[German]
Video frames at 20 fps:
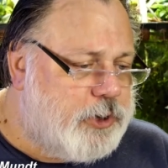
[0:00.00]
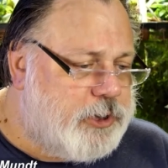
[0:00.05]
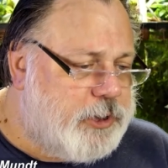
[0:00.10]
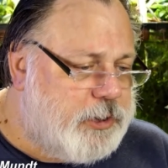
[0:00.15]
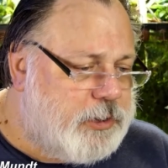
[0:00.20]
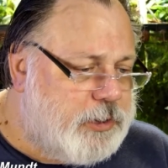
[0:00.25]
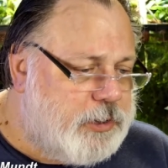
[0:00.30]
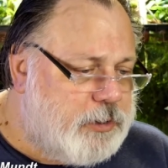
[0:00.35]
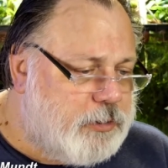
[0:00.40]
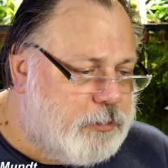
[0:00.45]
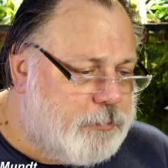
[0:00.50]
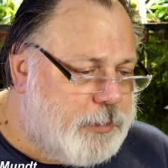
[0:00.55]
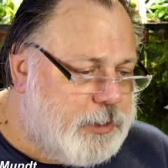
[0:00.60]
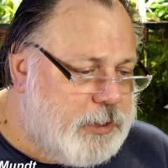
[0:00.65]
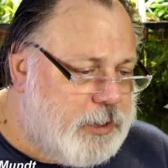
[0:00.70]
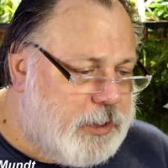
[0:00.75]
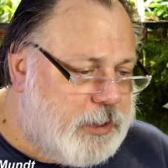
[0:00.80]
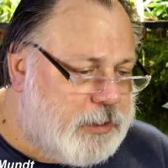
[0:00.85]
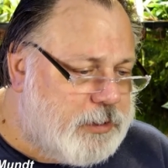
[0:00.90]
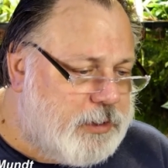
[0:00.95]
ich stetig drüber
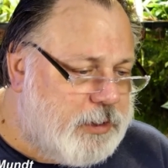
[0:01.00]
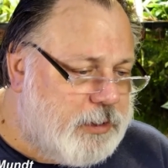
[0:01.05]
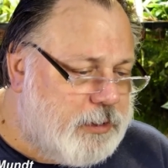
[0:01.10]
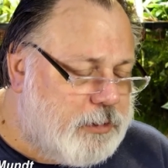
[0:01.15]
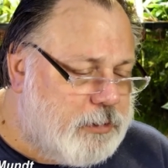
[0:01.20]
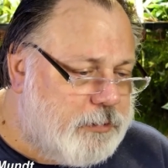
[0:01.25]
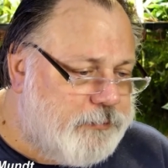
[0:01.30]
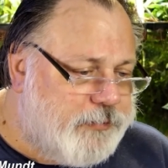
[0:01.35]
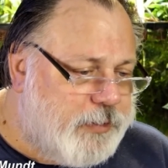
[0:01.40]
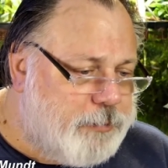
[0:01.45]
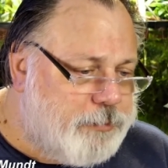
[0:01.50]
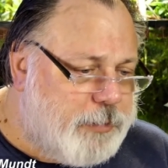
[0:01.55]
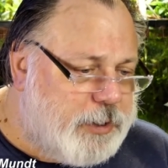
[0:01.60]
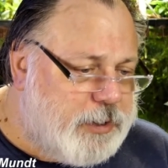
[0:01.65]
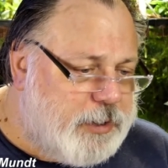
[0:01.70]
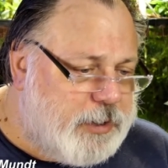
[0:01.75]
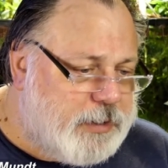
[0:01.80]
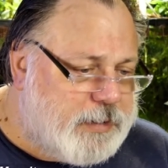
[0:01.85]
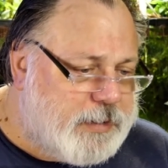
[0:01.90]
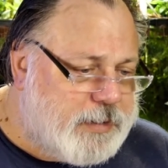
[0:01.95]
nachdenke. Wenn
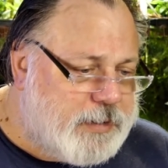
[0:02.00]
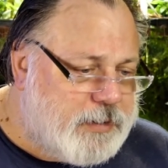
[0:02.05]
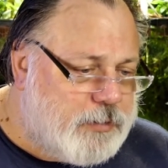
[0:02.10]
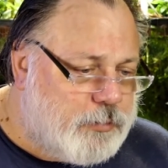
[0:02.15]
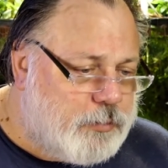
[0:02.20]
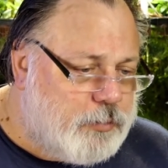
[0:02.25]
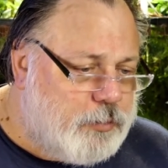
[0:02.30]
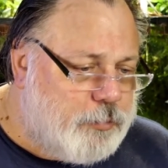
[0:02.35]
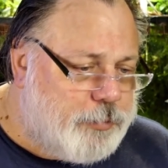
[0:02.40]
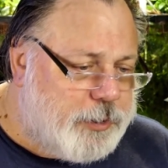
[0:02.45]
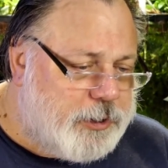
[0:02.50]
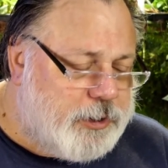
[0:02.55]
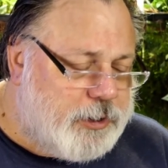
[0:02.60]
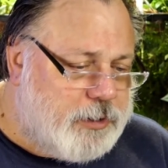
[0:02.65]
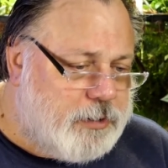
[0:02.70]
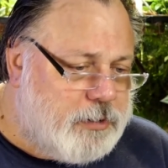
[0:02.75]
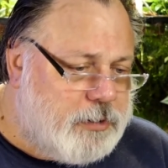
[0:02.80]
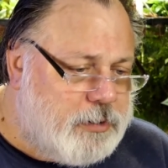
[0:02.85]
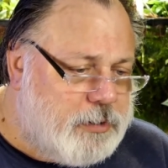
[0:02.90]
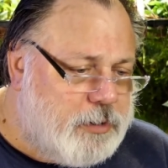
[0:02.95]
man jetzt so über
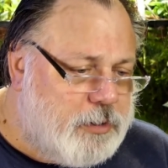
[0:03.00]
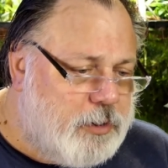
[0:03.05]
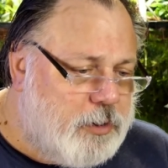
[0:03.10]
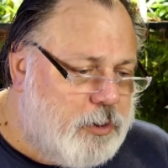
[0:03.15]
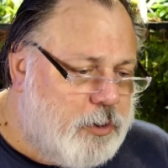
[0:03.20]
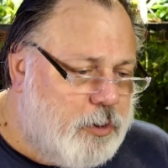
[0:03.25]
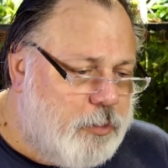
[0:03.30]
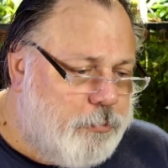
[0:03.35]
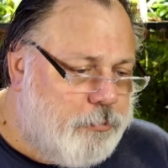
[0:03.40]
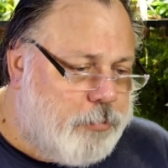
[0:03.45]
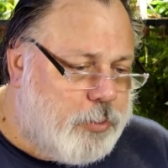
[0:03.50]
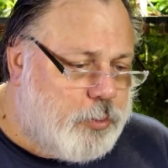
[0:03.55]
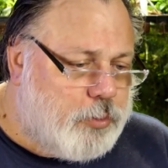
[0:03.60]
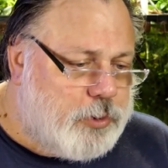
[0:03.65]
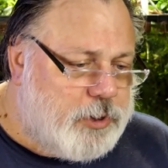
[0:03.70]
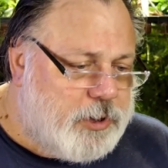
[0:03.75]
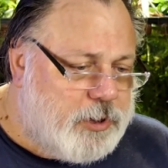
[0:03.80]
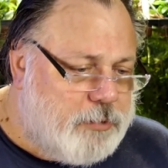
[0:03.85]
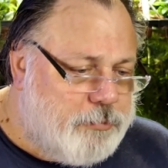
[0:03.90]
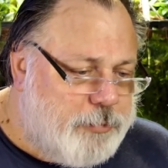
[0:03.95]
den
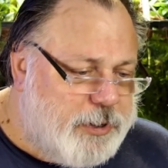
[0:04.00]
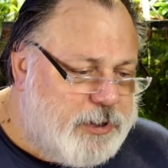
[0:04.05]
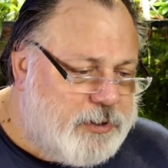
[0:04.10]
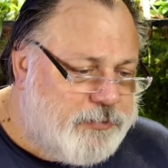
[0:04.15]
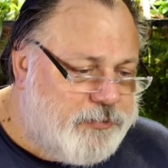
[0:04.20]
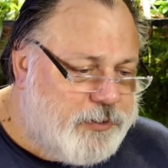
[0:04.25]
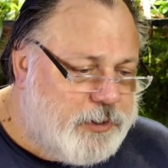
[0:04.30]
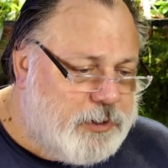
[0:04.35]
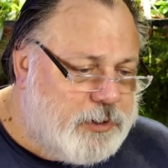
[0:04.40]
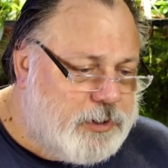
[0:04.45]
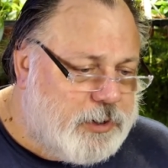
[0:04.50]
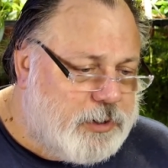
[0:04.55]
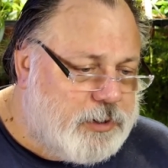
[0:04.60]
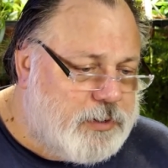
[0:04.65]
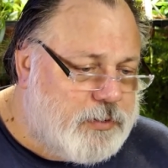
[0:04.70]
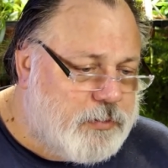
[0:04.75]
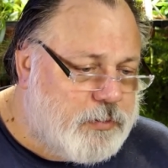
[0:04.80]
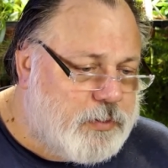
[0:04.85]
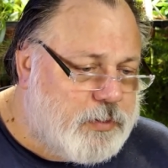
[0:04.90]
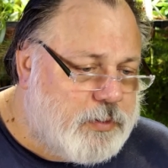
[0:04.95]
Boden mitfiltert
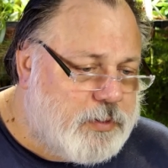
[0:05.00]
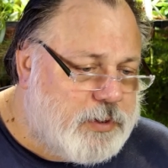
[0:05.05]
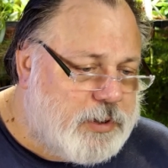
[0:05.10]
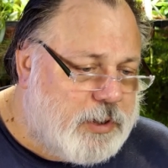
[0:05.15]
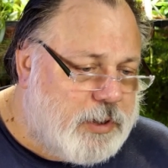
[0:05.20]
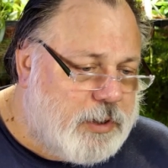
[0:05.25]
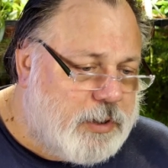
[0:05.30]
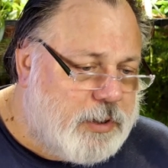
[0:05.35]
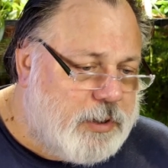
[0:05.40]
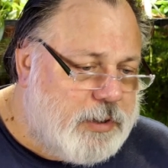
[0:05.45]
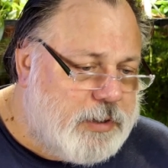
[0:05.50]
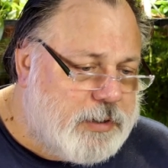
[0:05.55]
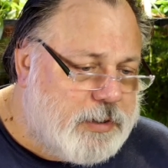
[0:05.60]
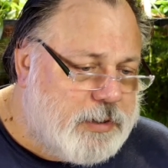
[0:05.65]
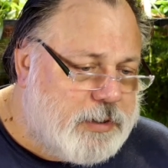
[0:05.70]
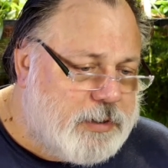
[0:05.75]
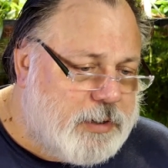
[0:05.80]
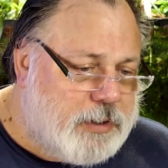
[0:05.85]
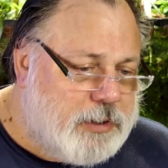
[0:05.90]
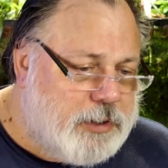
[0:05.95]
sozusagen, ist
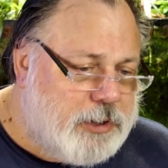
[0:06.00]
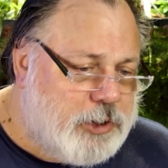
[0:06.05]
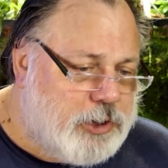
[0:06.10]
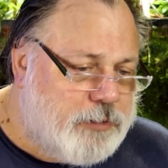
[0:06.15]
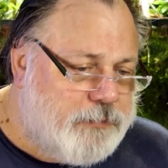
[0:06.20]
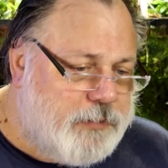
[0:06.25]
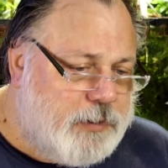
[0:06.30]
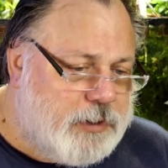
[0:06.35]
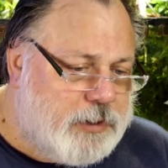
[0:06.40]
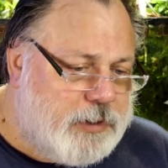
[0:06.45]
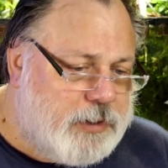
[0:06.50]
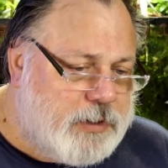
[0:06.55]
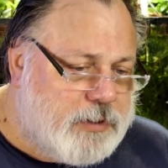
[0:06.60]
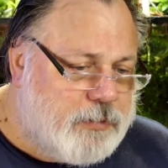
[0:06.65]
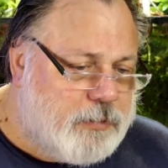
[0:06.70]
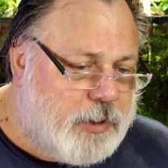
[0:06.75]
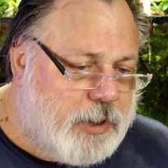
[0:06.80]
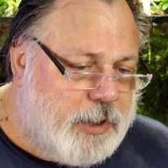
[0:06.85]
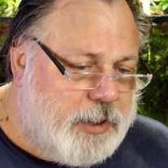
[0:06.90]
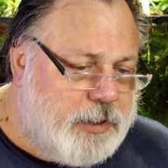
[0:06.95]
es dann nicht schwierig
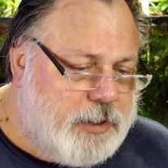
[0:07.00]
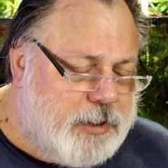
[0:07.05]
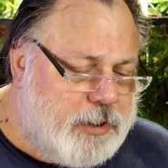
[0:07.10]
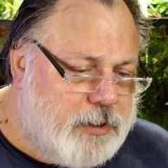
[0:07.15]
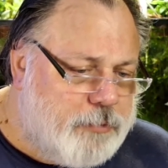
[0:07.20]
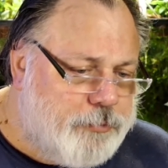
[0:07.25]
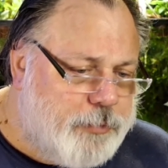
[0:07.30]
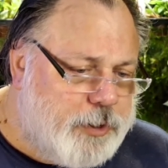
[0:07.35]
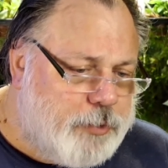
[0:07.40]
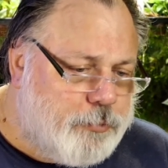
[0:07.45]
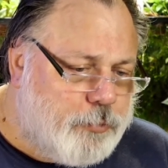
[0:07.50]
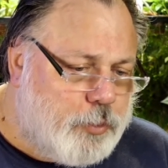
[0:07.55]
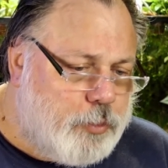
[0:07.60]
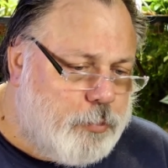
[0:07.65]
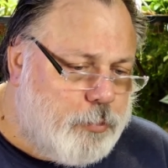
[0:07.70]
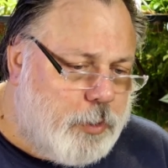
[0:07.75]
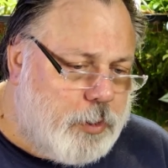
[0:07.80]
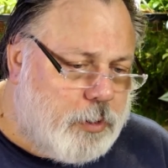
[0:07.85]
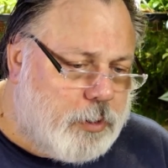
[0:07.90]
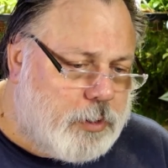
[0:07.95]
zu reinigen mit
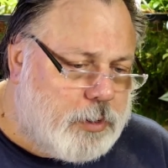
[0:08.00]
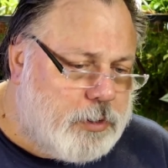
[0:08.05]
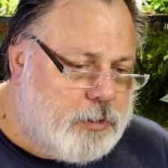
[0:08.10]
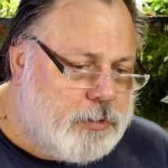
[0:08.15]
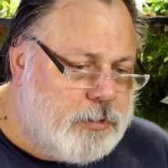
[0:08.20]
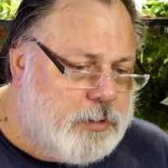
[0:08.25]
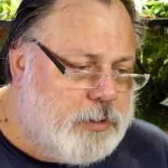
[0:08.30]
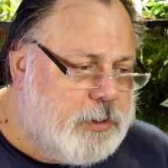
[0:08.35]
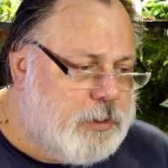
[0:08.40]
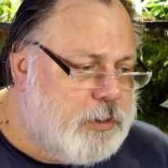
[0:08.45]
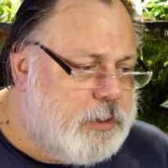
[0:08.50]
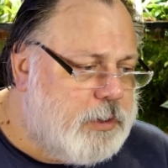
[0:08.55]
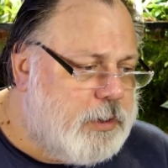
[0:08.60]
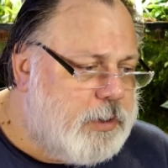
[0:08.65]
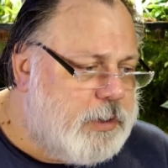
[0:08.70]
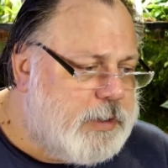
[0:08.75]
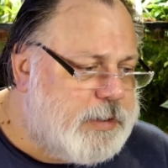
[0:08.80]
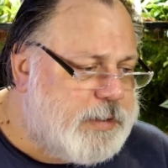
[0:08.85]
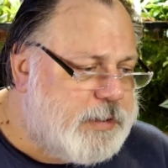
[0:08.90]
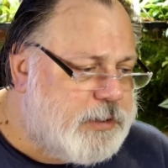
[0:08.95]
Mullglocke?
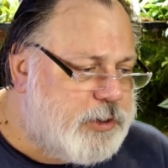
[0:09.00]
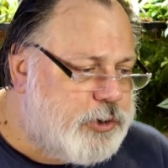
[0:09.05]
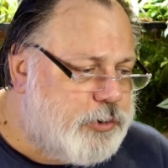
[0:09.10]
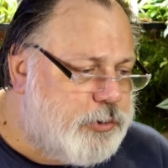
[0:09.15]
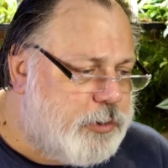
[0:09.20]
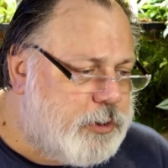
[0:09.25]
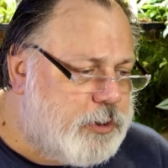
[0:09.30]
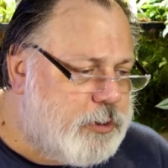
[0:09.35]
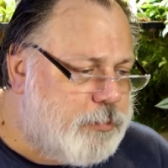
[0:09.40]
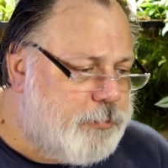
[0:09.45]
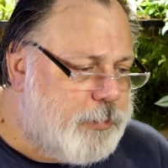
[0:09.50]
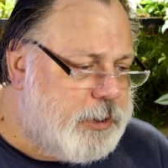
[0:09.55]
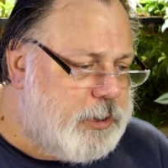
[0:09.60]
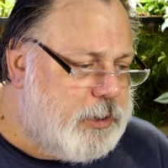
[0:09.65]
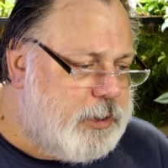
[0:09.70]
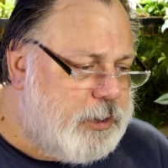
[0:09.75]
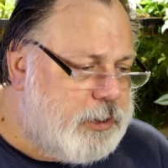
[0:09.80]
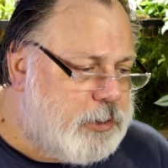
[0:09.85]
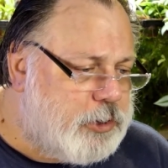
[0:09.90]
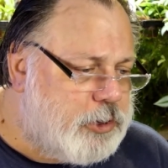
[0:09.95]
Zerstört man
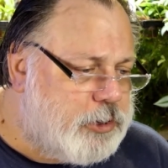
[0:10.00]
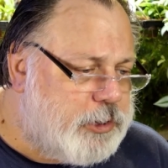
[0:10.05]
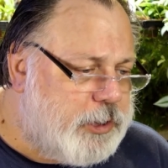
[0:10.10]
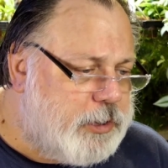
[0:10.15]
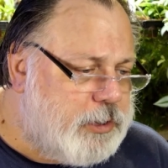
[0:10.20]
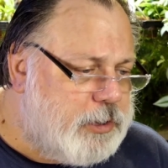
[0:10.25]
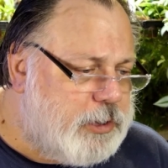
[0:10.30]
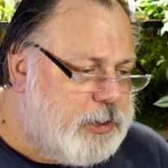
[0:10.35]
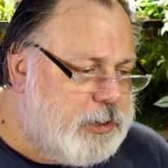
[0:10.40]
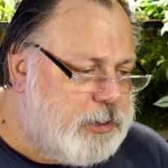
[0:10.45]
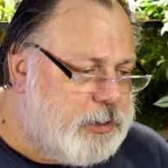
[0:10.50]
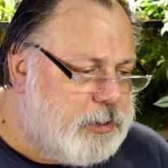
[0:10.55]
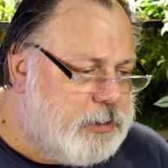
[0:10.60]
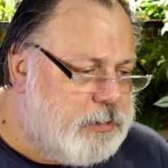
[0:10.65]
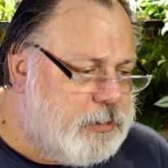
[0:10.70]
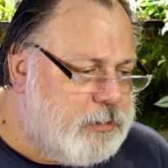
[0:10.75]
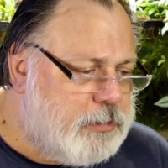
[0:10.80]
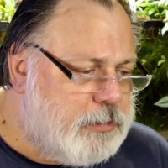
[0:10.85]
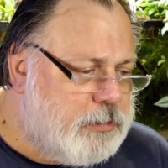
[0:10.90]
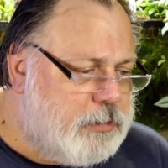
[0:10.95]
nicht
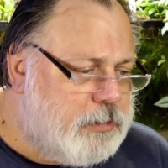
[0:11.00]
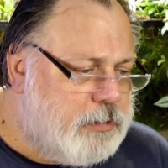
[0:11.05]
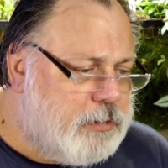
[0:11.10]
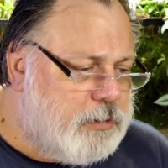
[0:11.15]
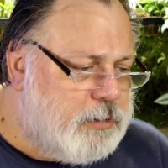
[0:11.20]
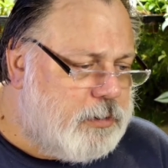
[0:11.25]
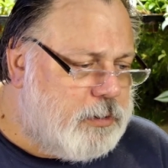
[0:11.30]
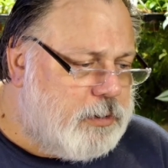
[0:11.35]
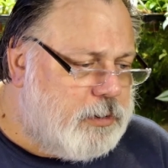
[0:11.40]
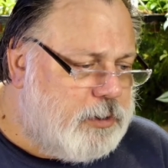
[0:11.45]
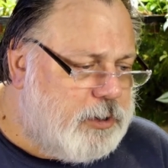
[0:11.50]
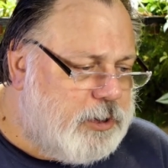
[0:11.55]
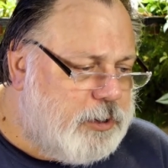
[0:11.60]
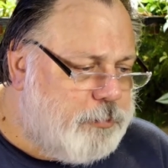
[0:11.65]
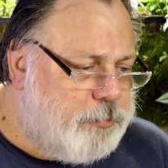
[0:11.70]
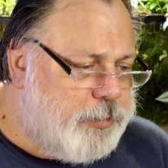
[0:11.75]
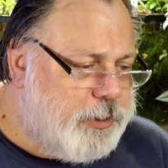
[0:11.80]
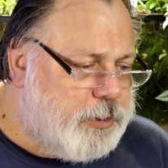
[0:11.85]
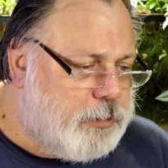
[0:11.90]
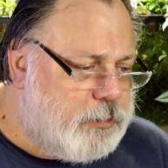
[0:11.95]
ständig die
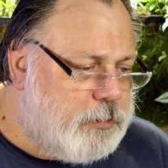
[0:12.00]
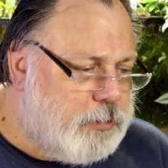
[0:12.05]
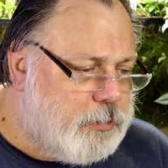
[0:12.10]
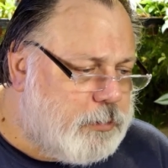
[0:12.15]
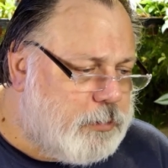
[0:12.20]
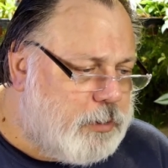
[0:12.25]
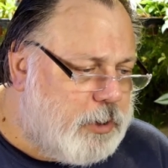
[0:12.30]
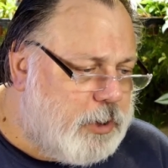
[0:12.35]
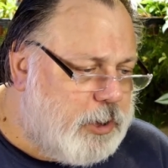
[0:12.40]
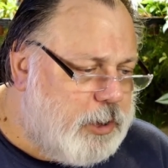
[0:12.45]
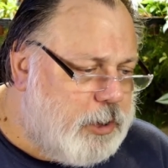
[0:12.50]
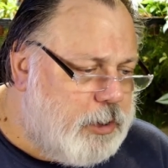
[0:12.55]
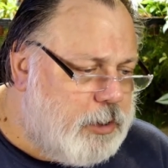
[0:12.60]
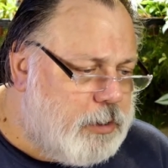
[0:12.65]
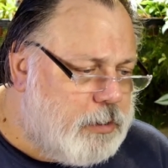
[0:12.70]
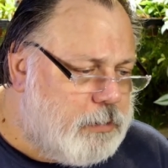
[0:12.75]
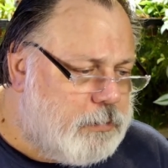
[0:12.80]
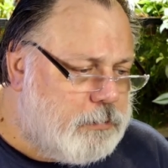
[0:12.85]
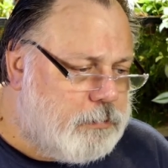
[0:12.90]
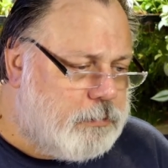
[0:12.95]

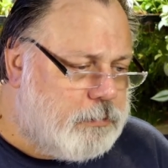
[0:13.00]
Biologie?